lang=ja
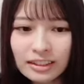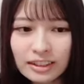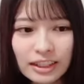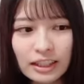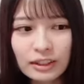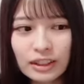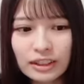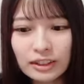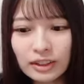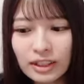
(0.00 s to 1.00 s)
いたりとか
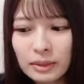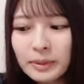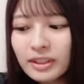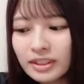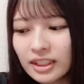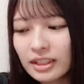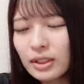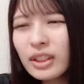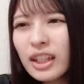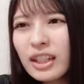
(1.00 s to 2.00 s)
する時響くじゃん
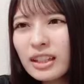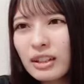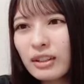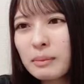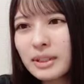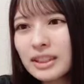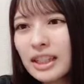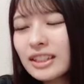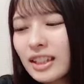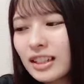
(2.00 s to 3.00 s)
それ嫌なんだよねマジで
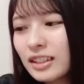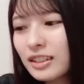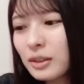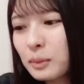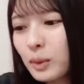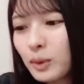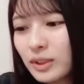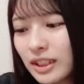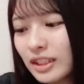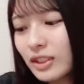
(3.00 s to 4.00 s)
汗かいてるって思
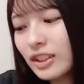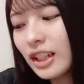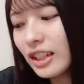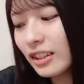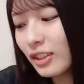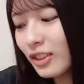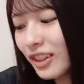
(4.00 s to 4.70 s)
うじゃんそれ嫌なの